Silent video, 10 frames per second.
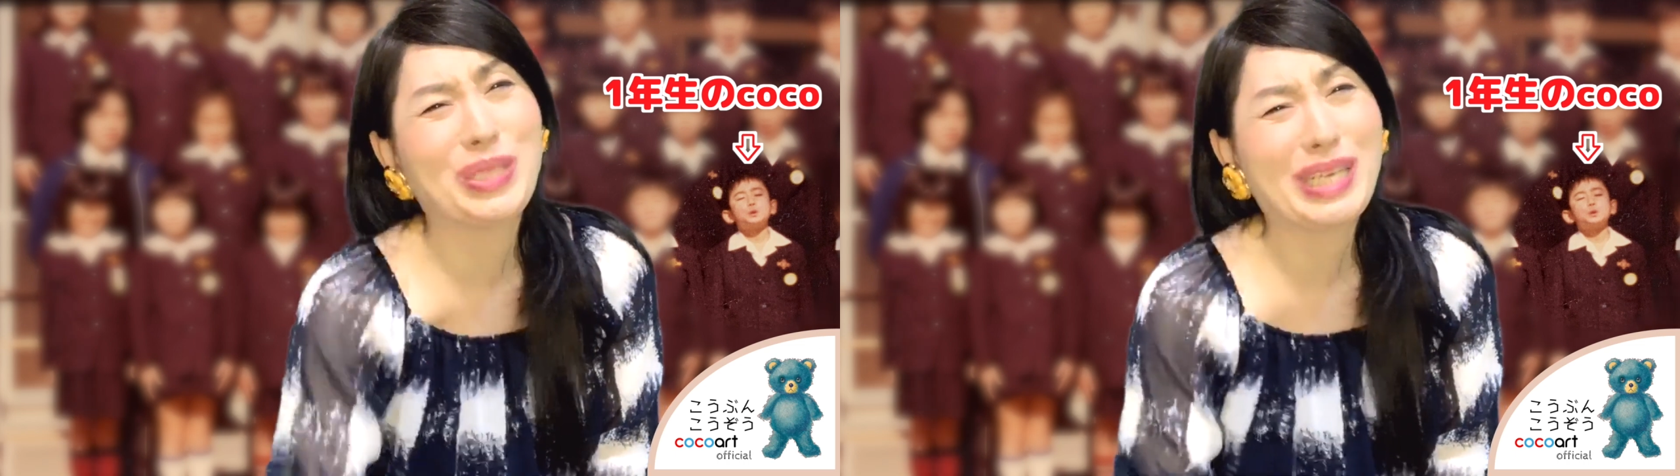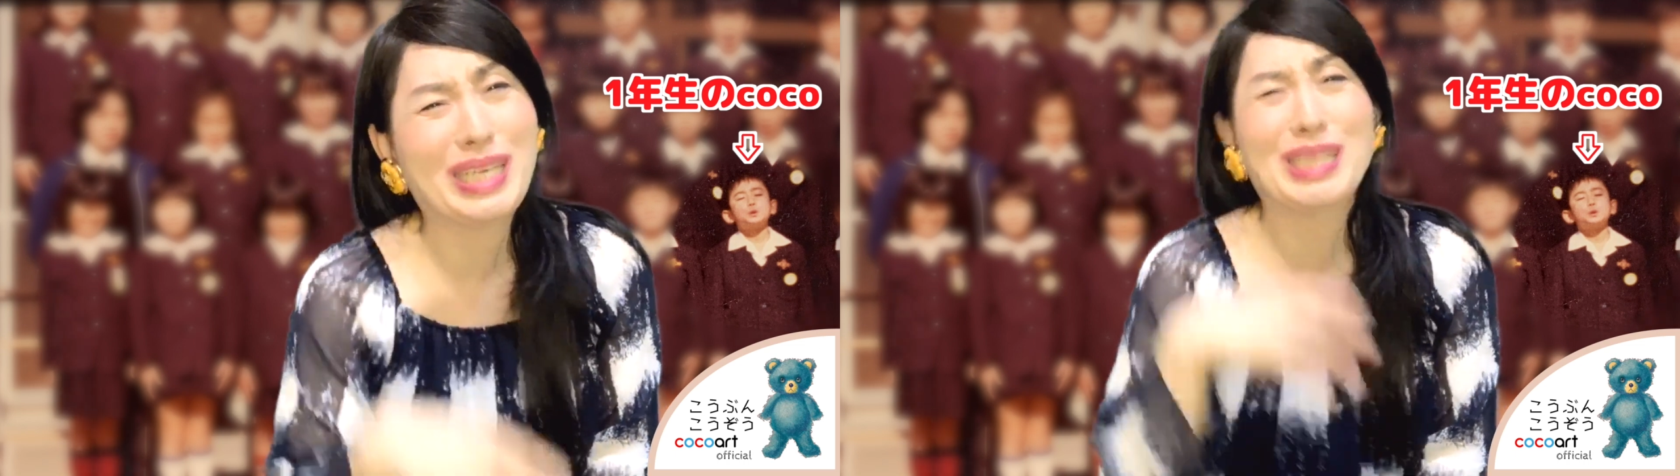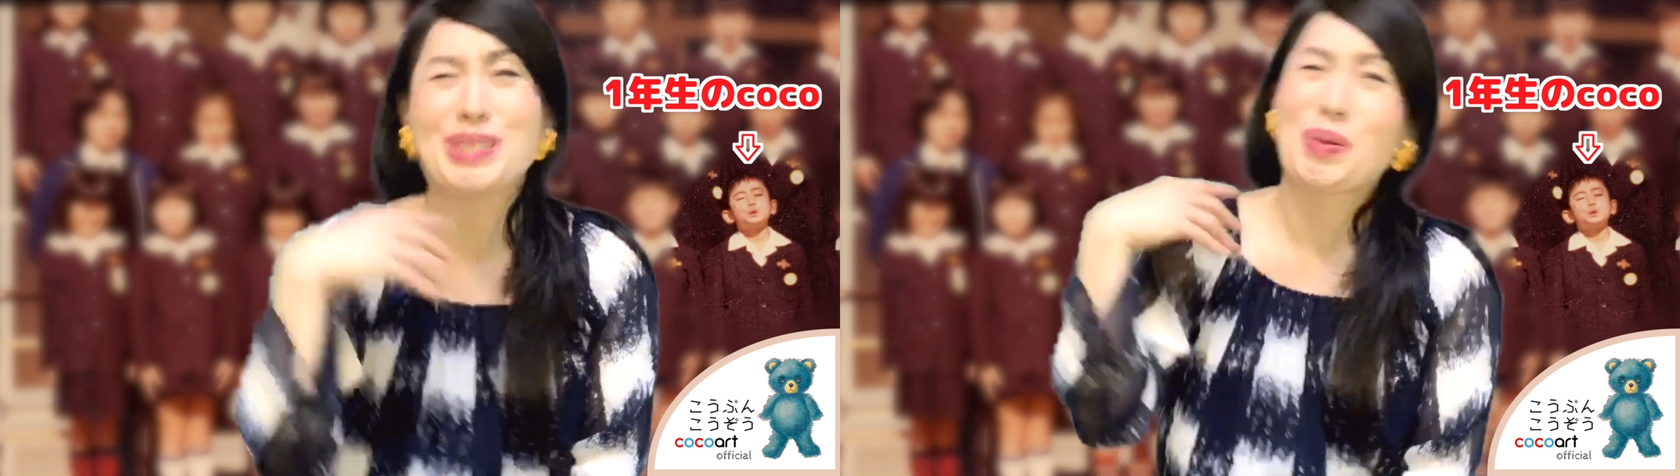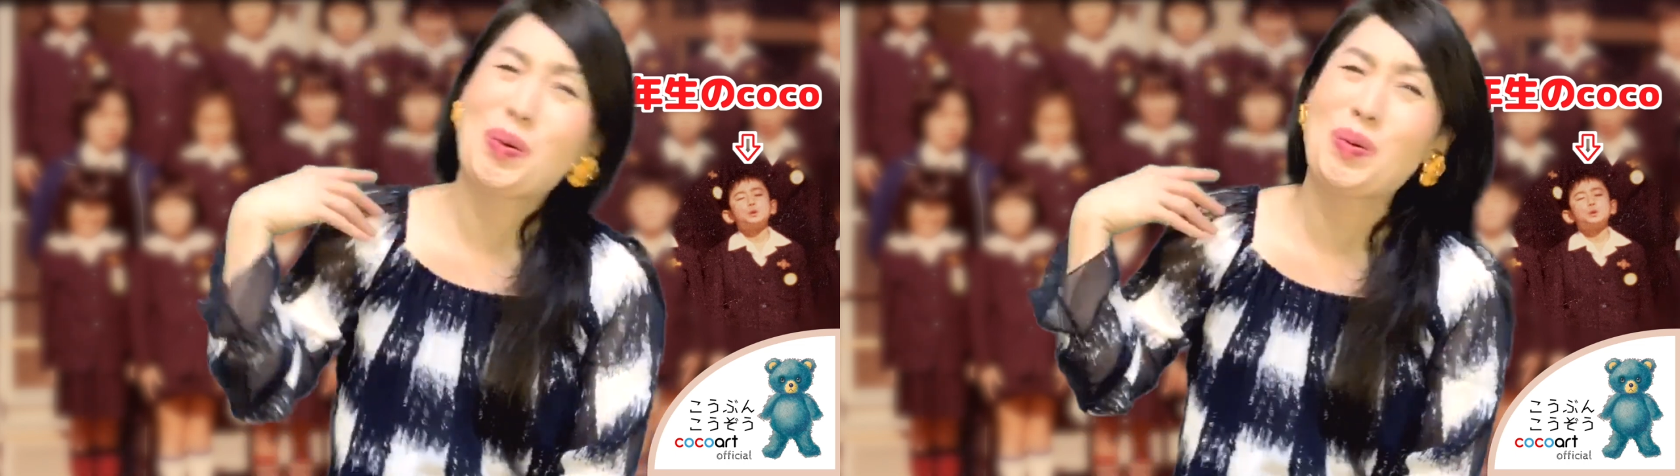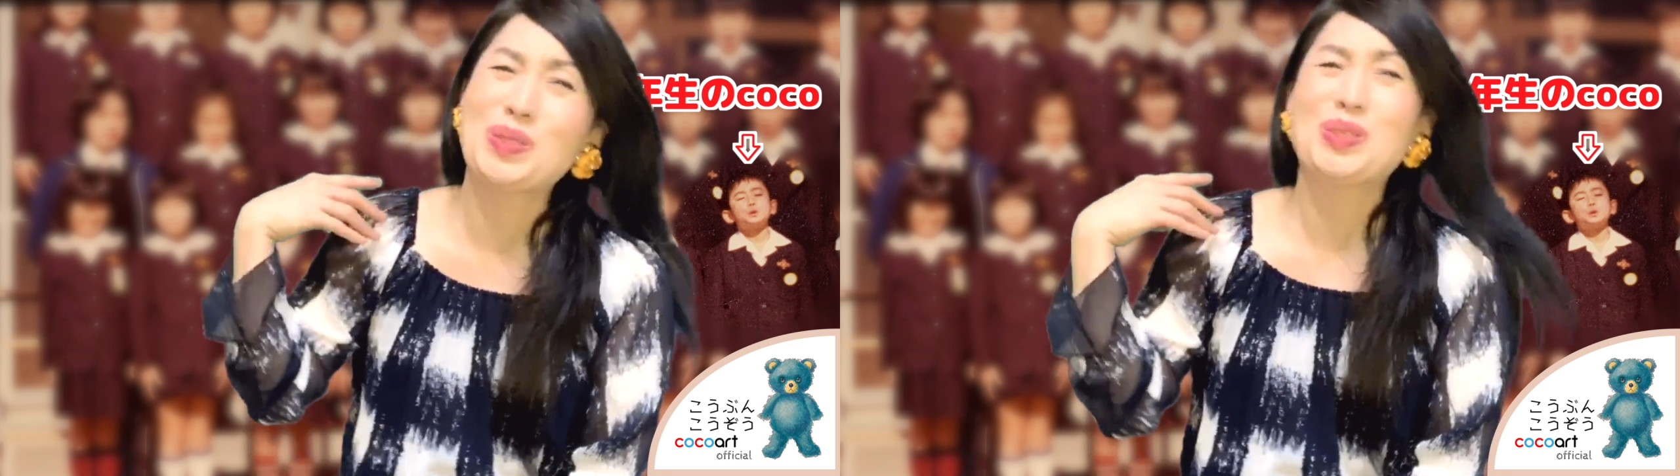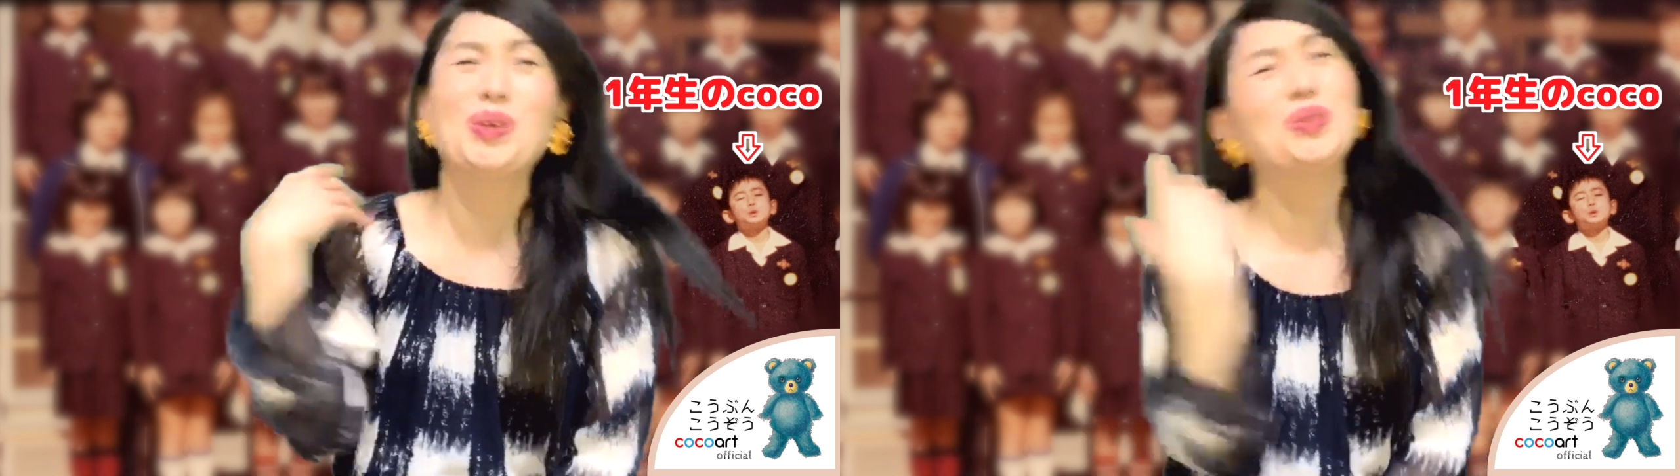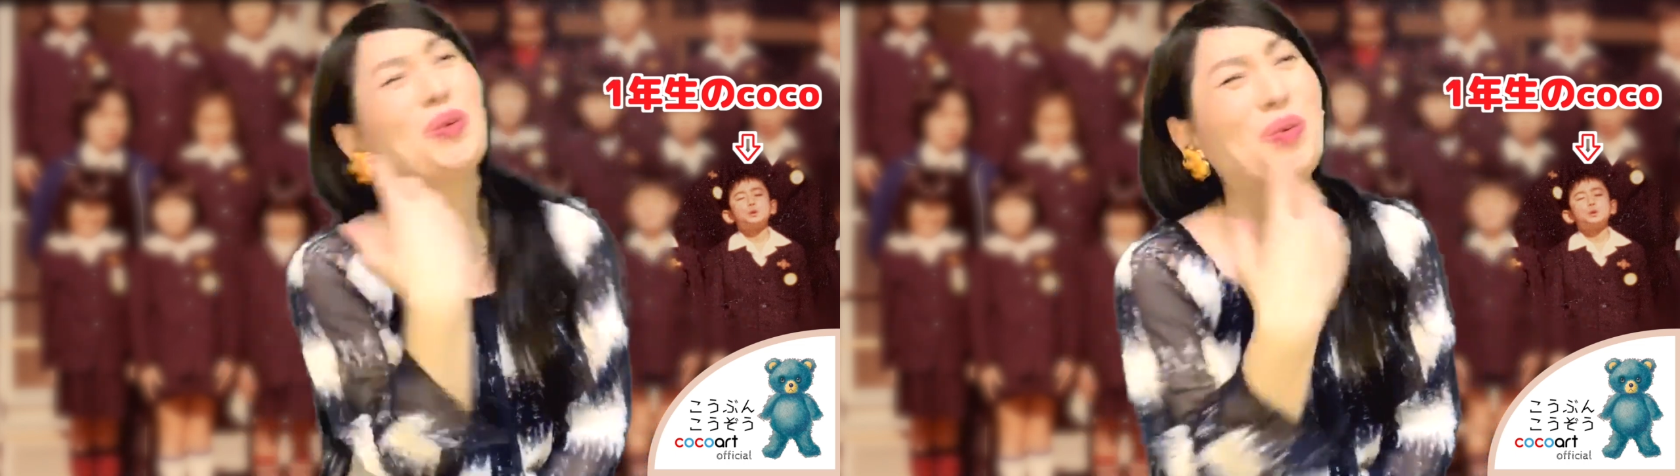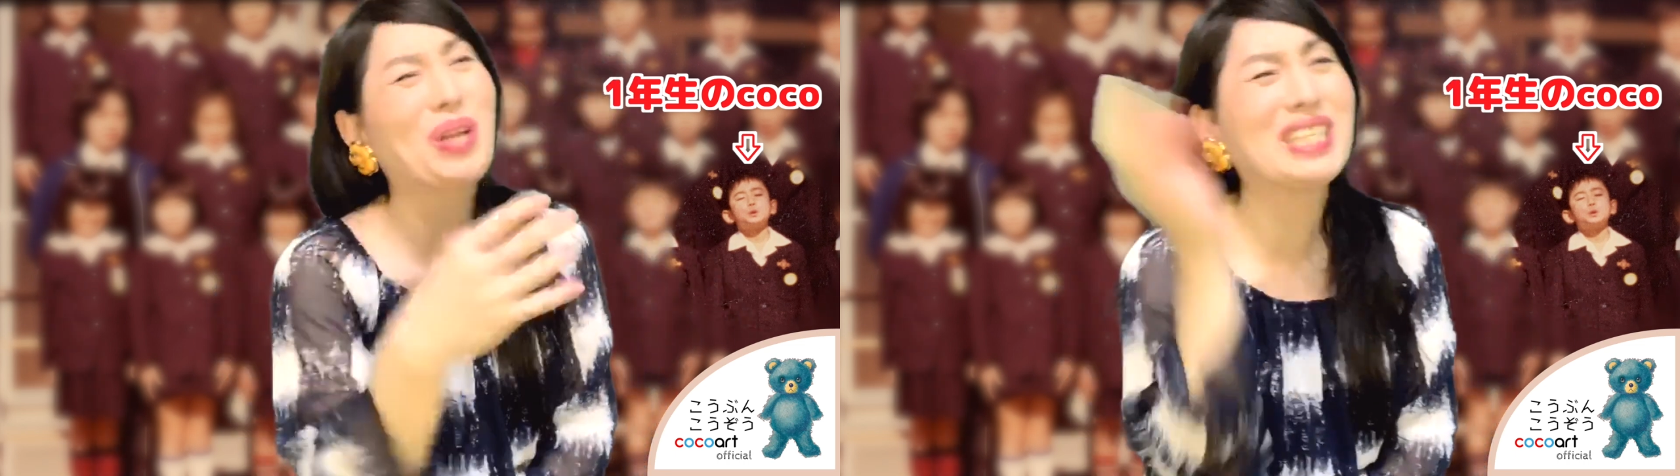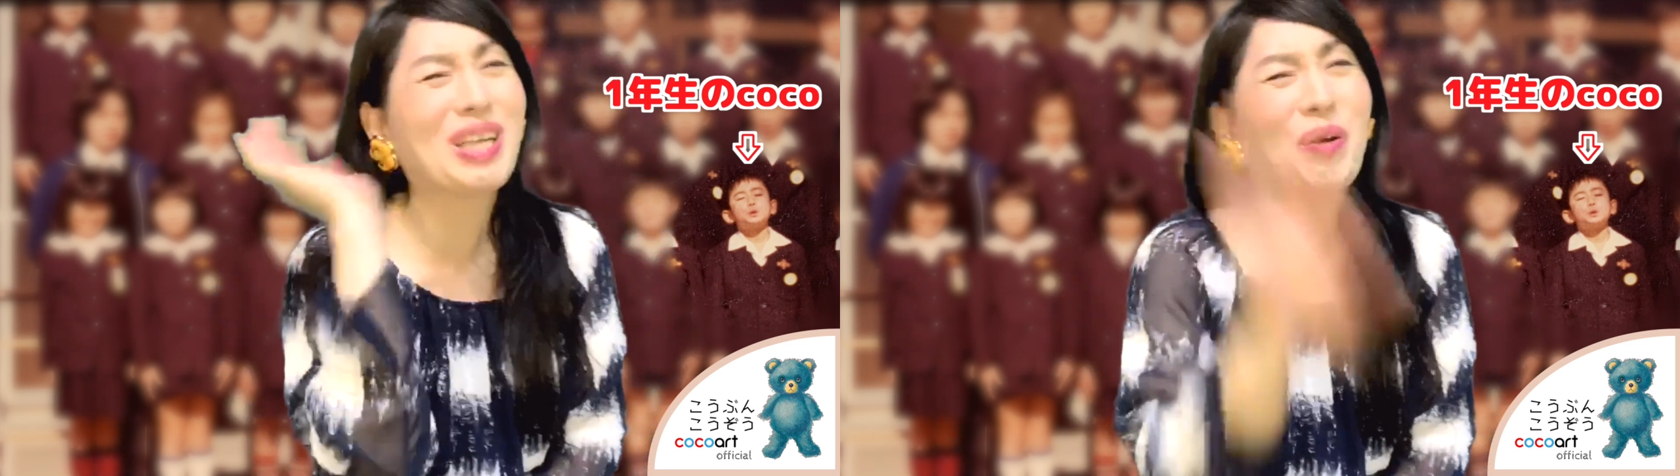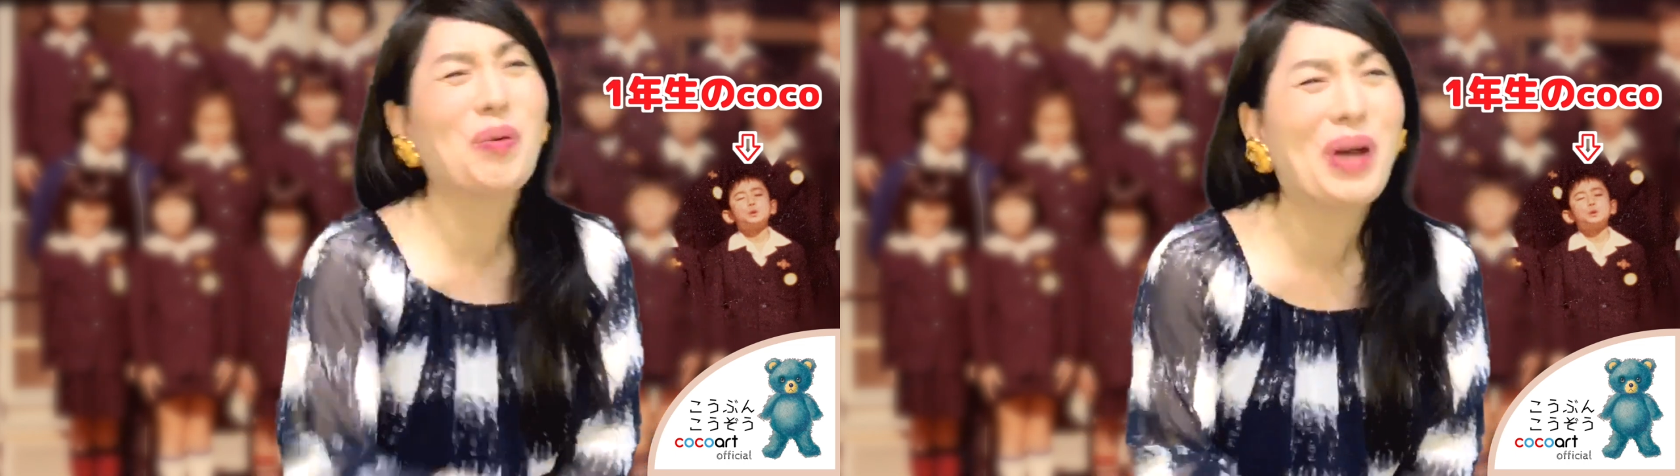だからそんじょそこら
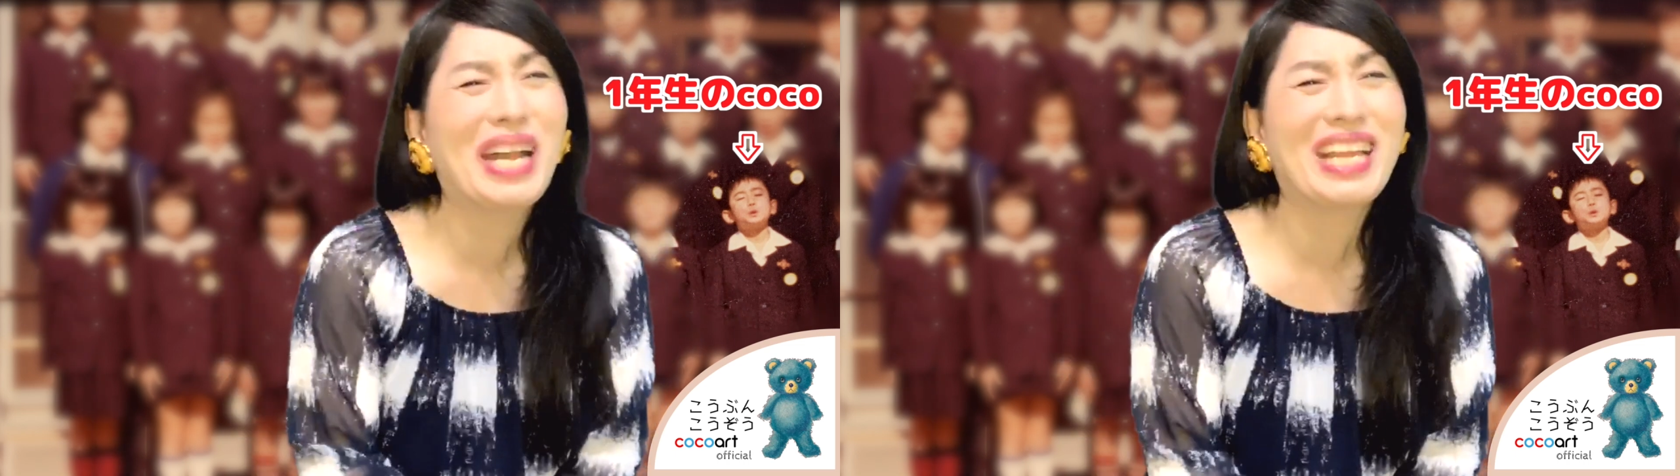じゃ壊